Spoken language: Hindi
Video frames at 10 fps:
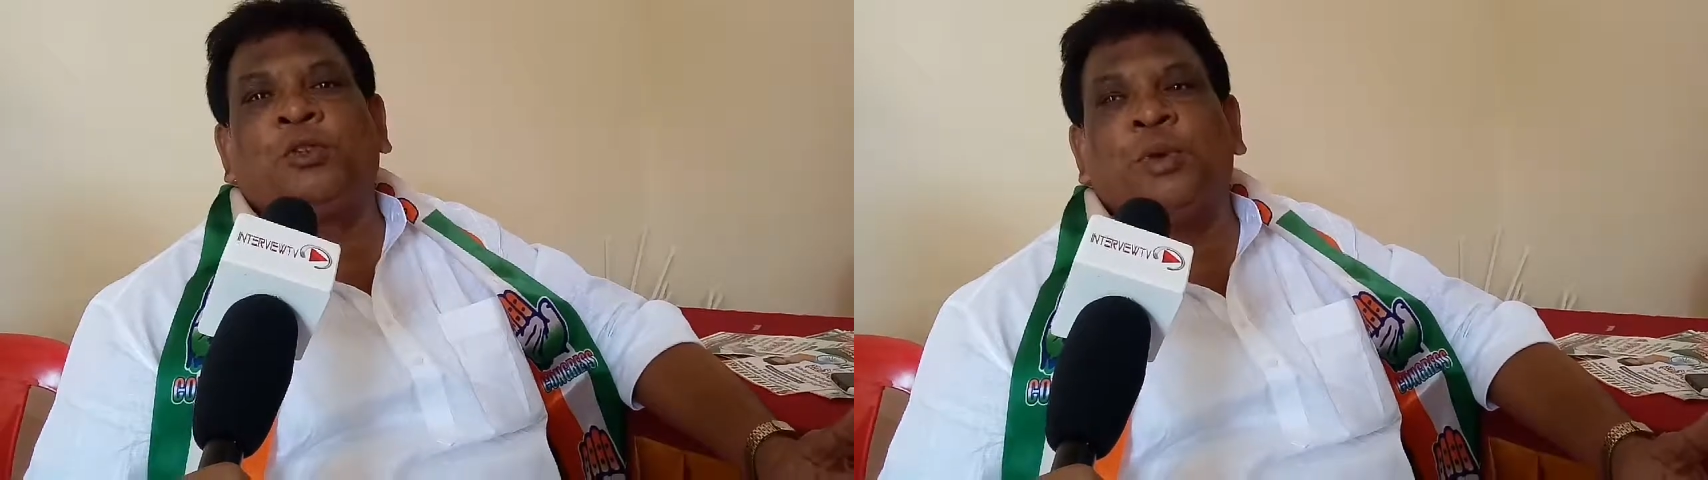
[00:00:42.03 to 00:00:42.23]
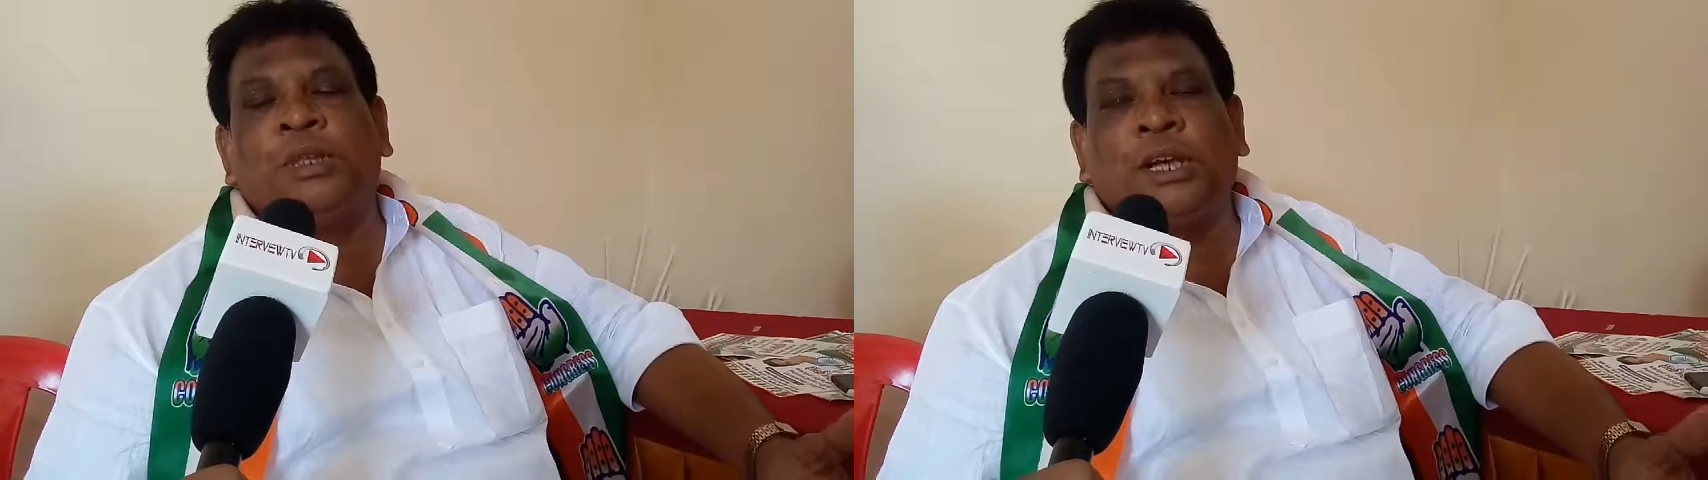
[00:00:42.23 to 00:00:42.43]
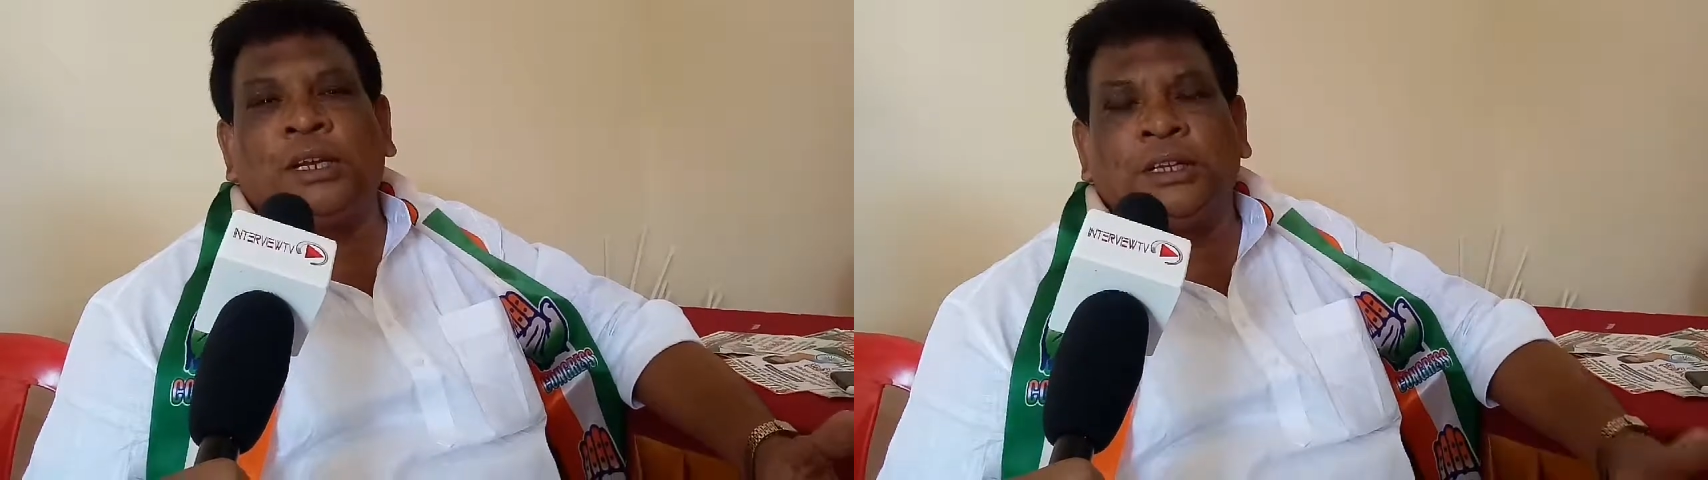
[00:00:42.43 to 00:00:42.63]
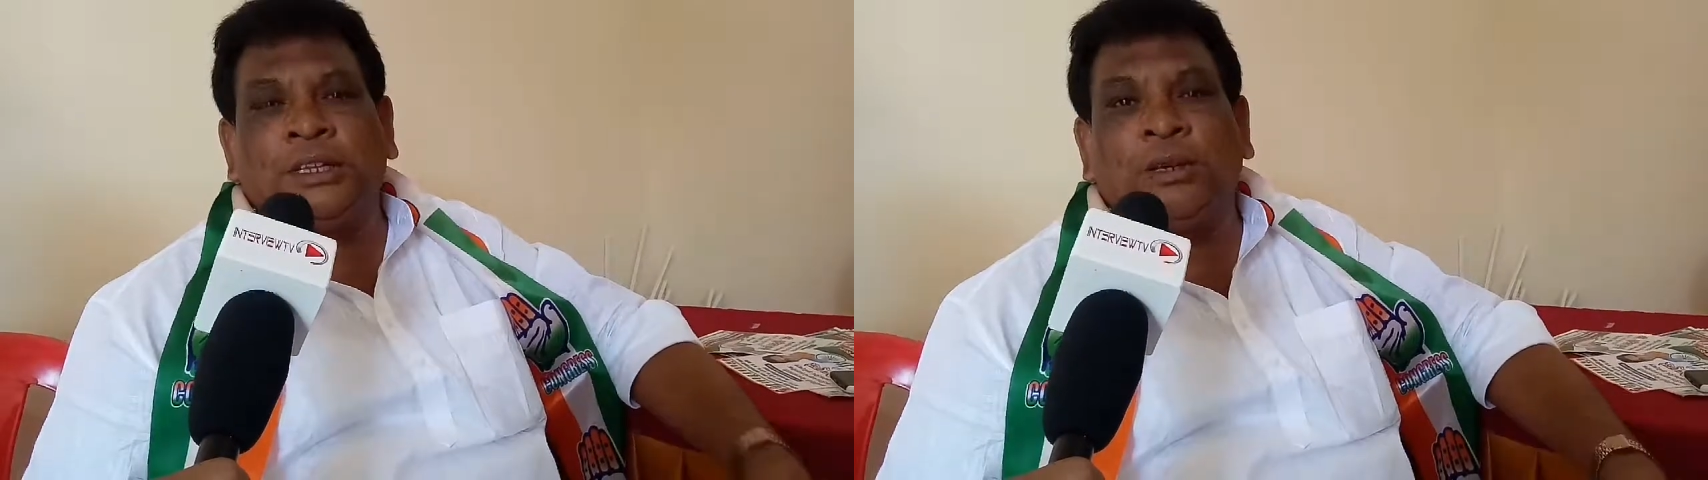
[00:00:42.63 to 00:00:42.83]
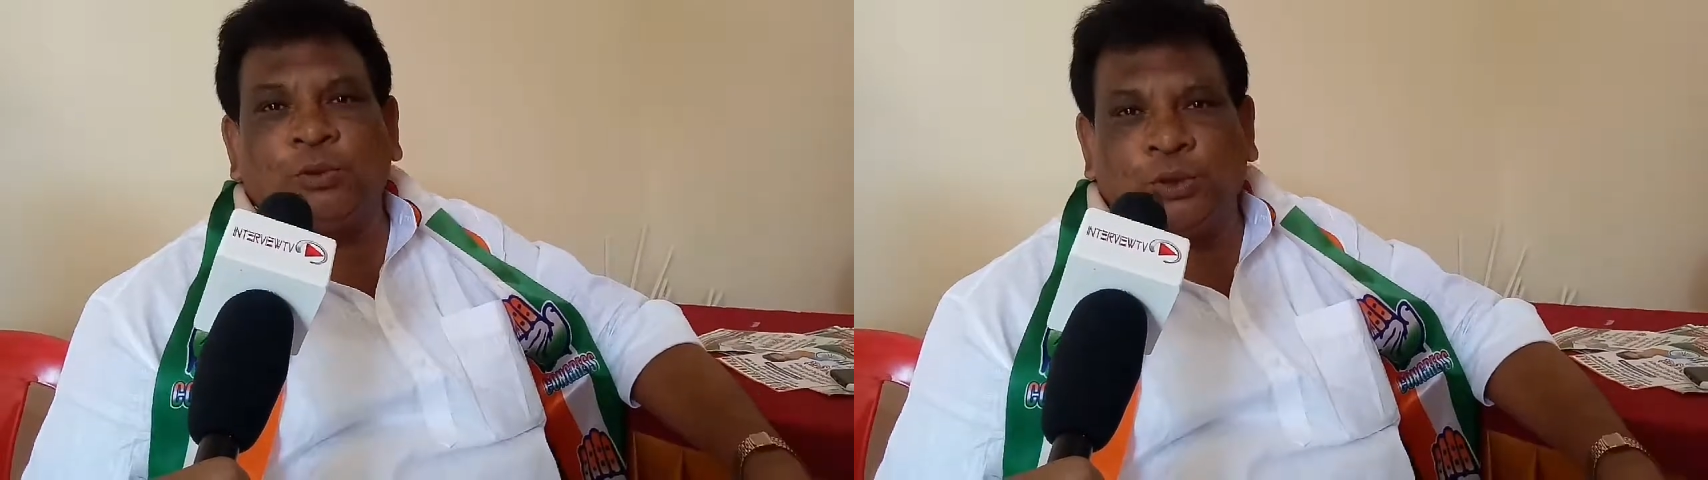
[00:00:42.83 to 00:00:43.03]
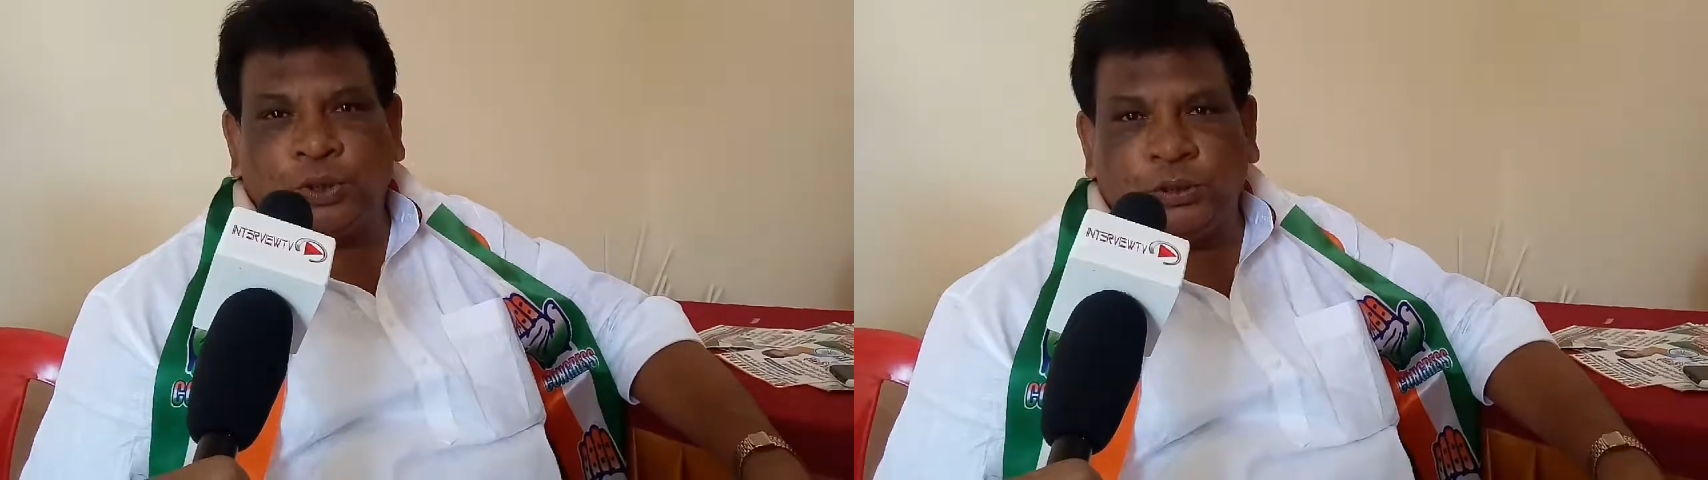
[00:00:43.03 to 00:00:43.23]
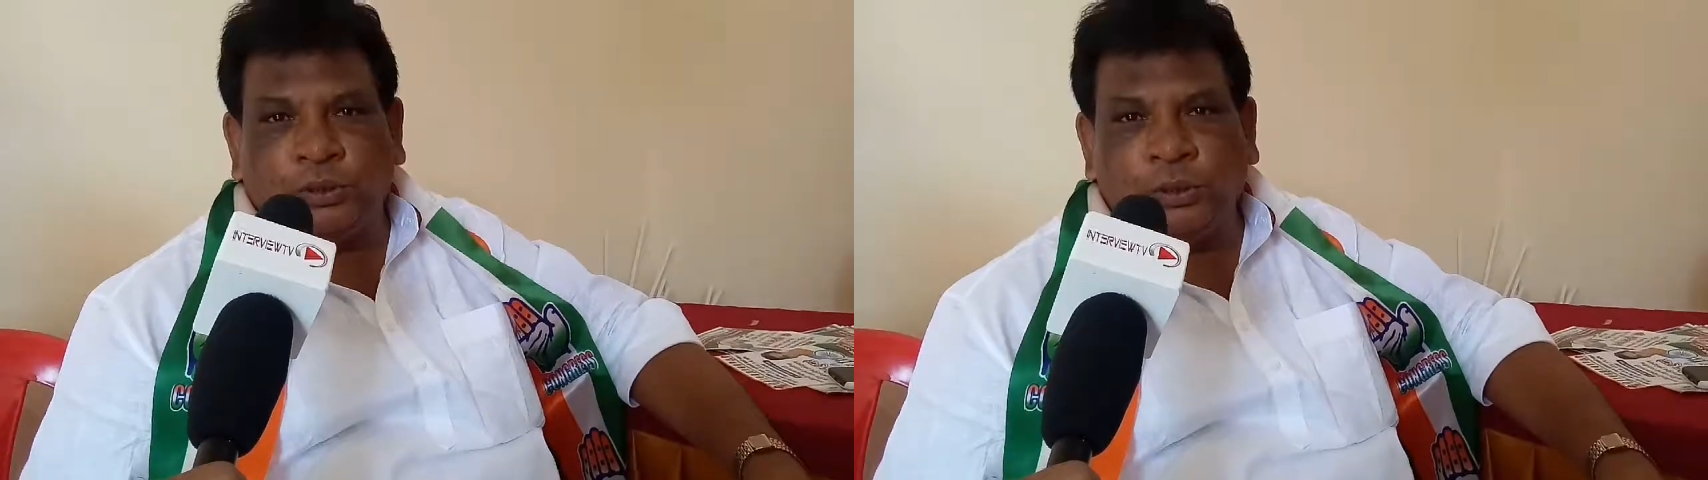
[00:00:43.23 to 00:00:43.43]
सुविधा नहीं है कुछ